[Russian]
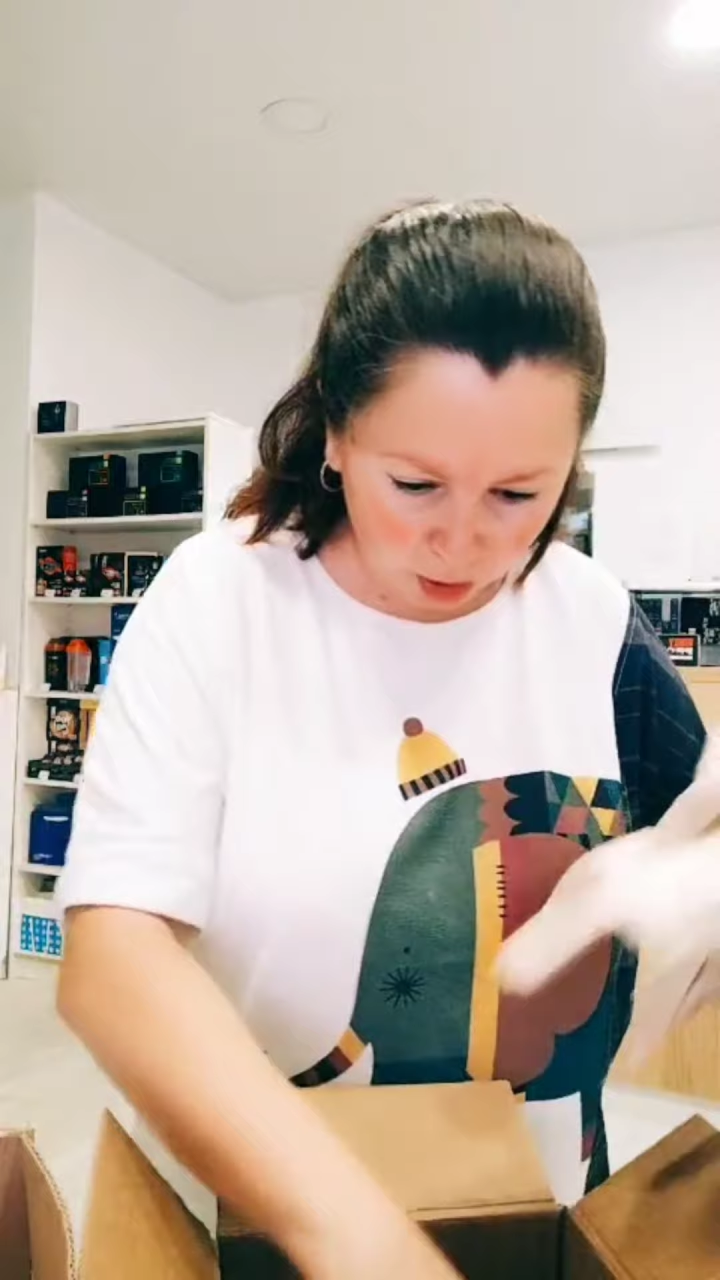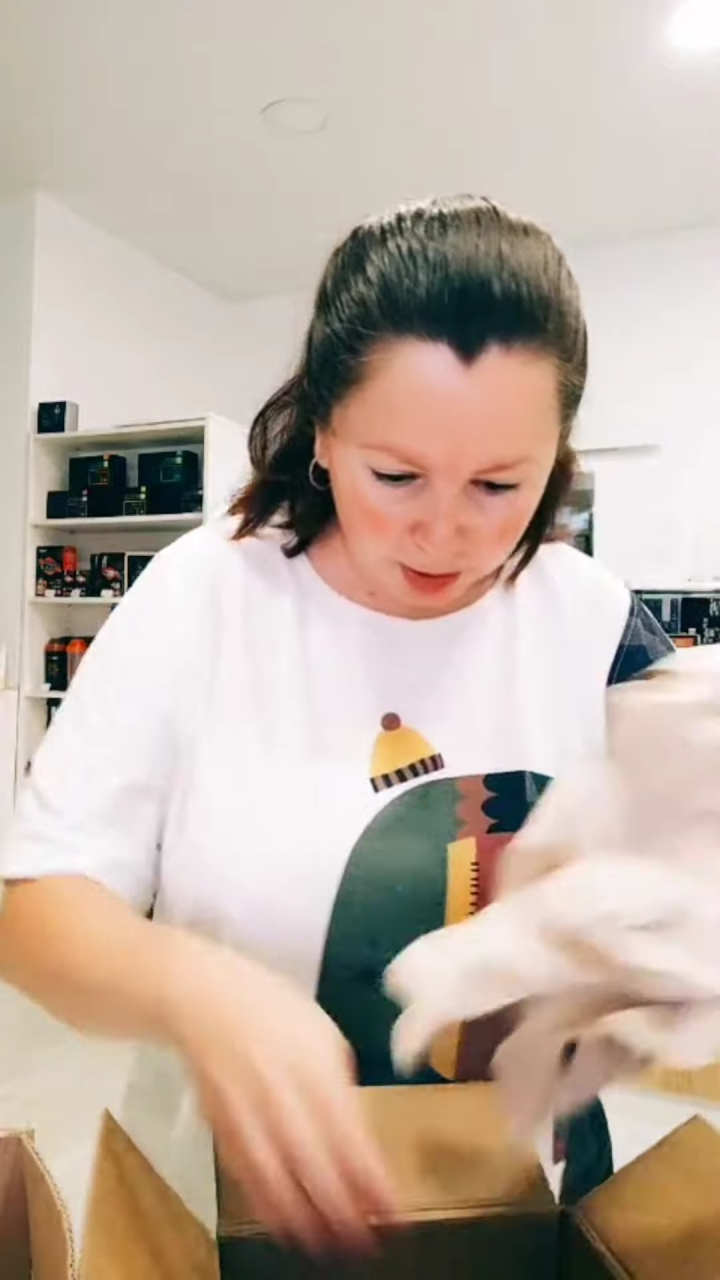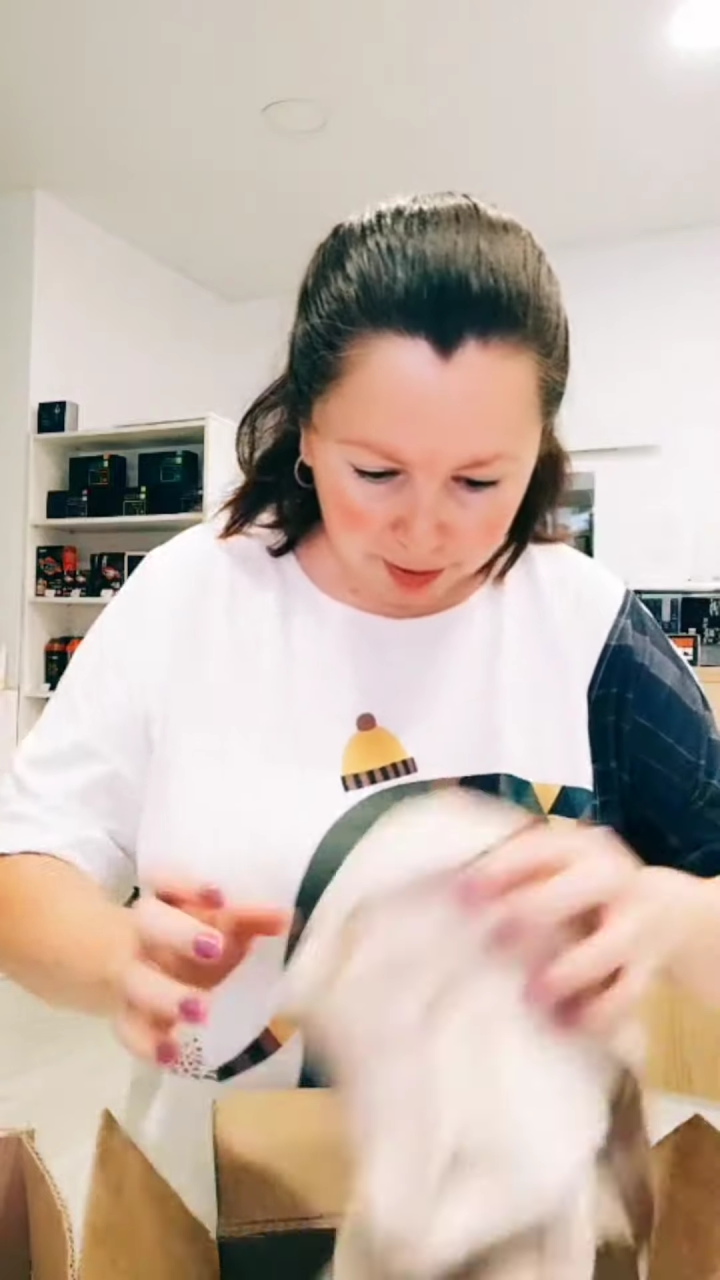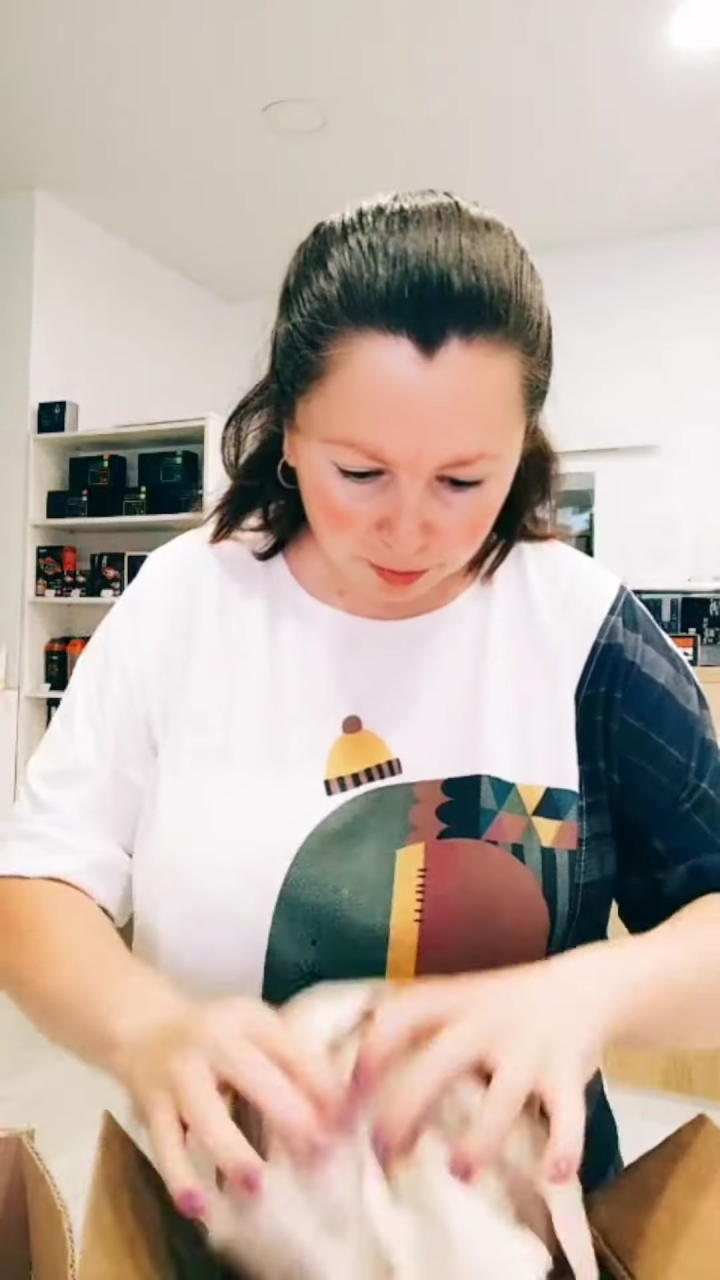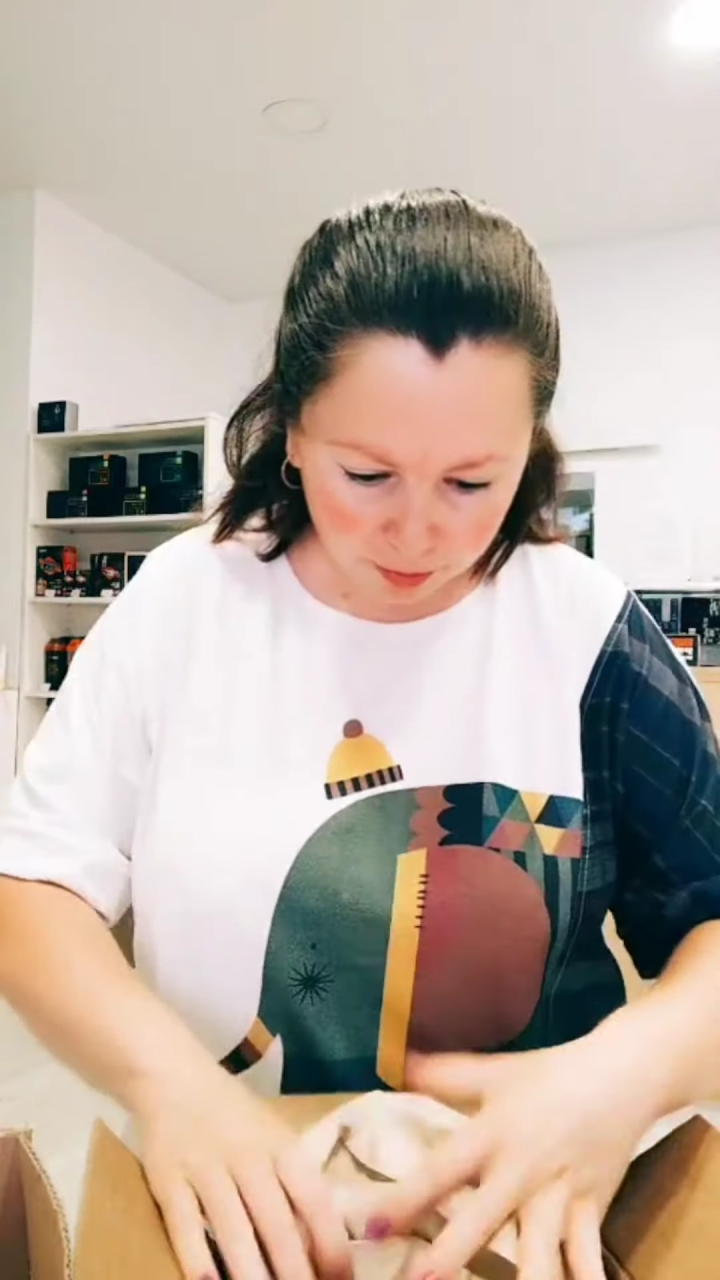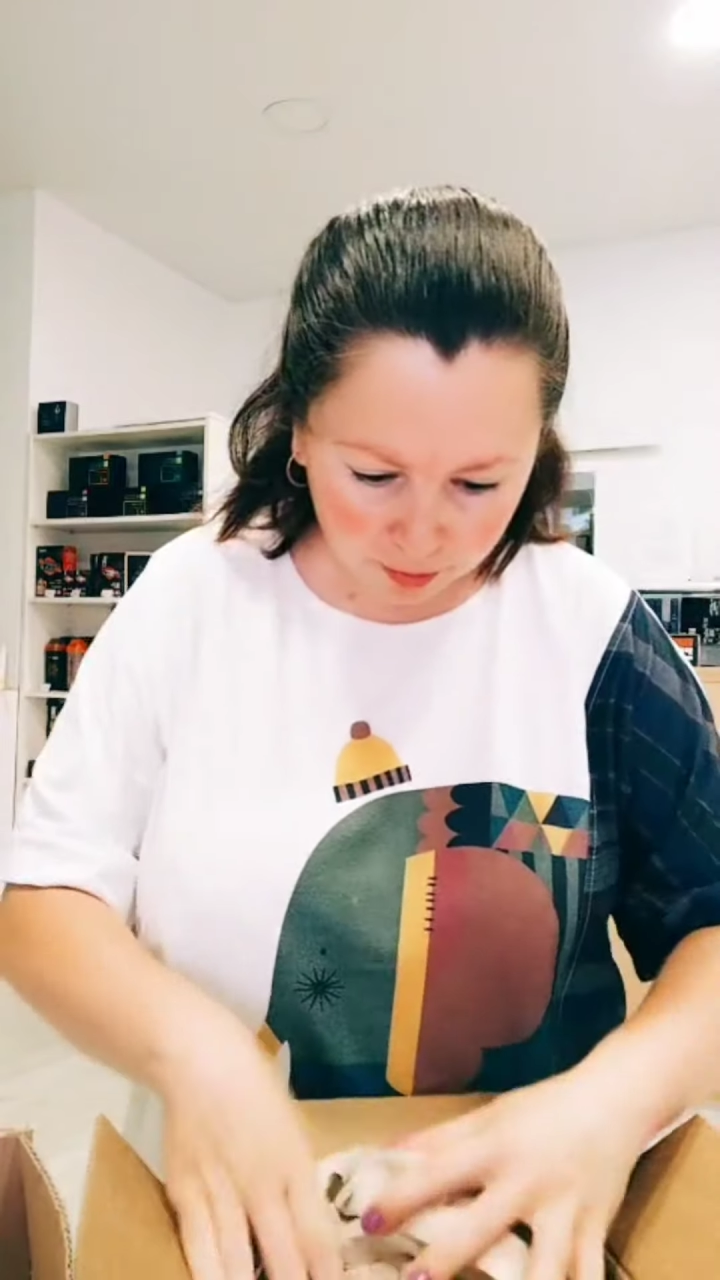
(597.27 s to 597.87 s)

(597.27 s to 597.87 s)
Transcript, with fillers: кладем.